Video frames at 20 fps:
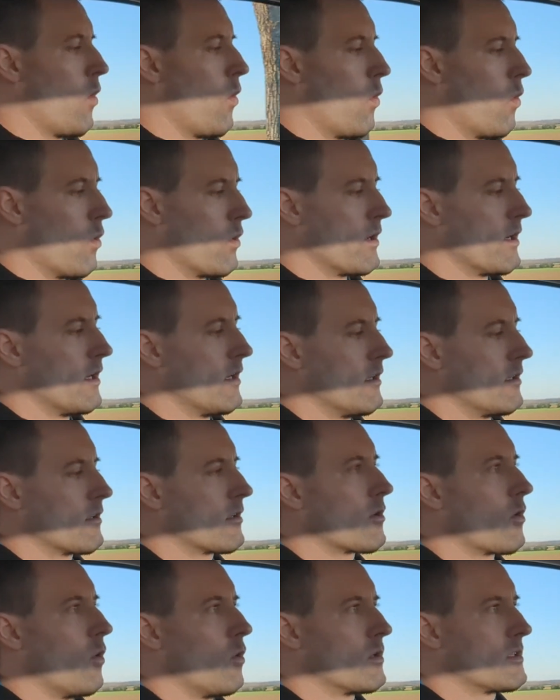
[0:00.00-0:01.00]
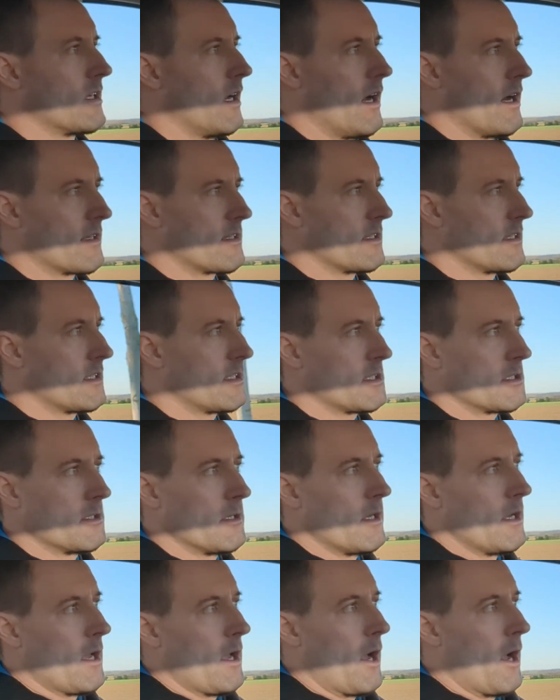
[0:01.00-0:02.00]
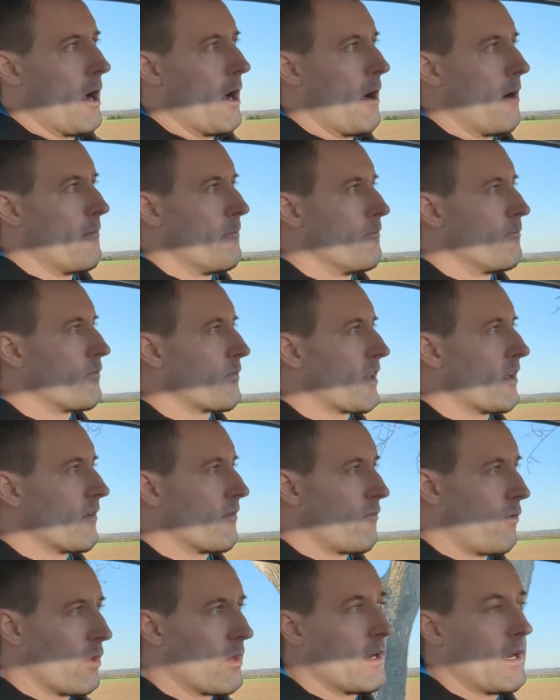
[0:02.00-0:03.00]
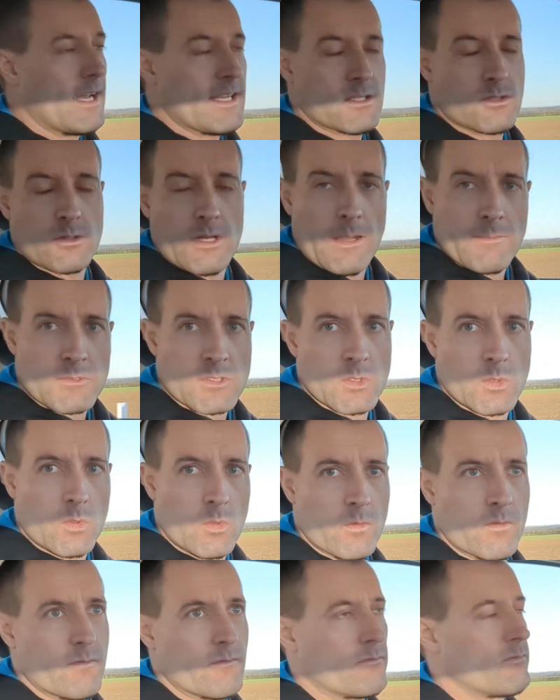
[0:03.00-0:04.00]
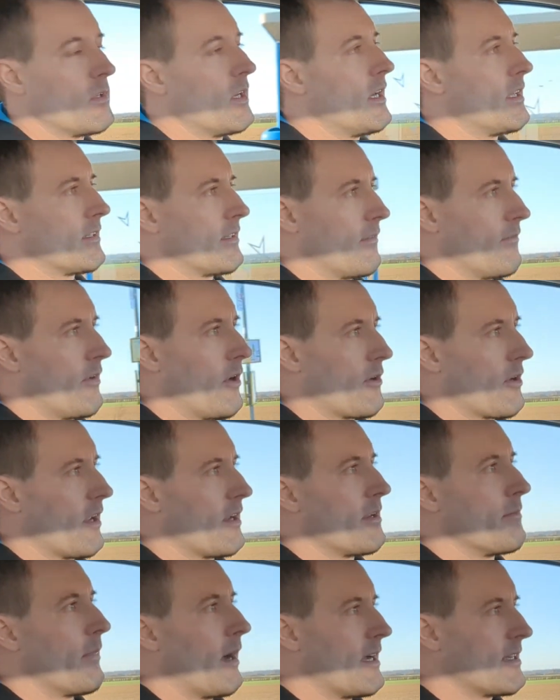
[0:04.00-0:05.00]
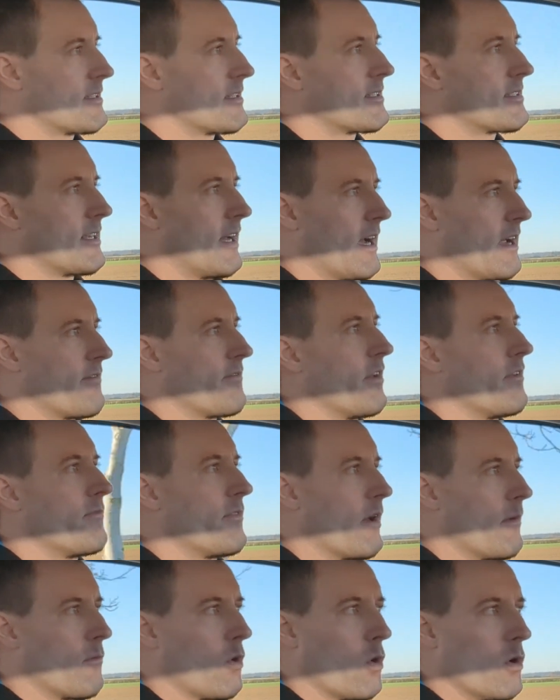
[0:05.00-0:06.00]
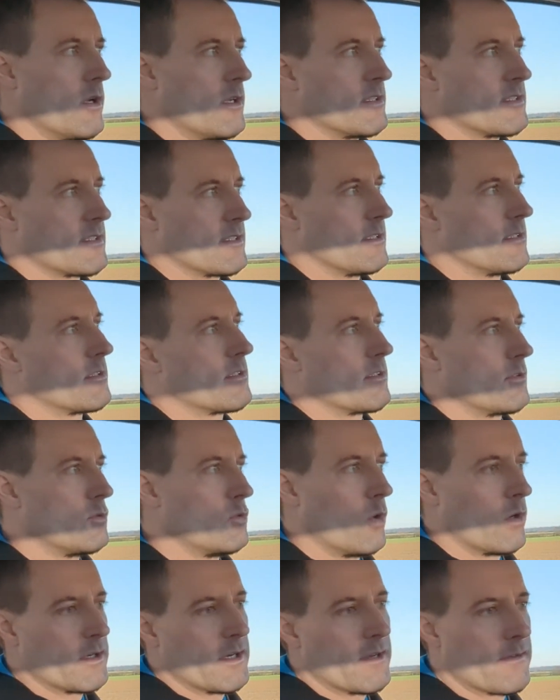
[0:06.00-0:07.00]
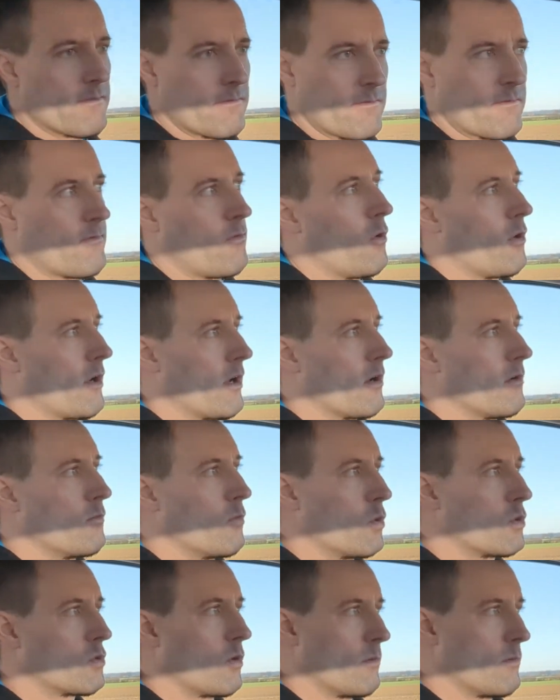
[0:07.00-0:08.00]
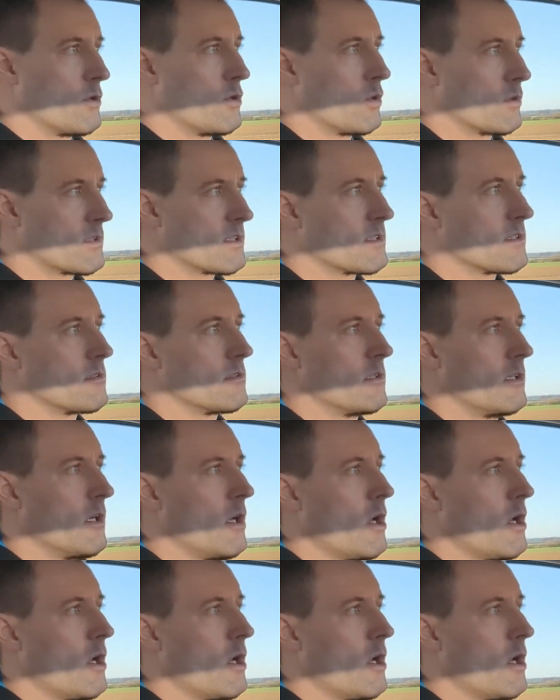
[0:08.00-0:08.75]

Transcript: ohne großartig ähm, volle Leistung abzurufen, dann wird er die meiste Zeit, wenn wir am Rollen sind, nur den vorderen Motor benutzen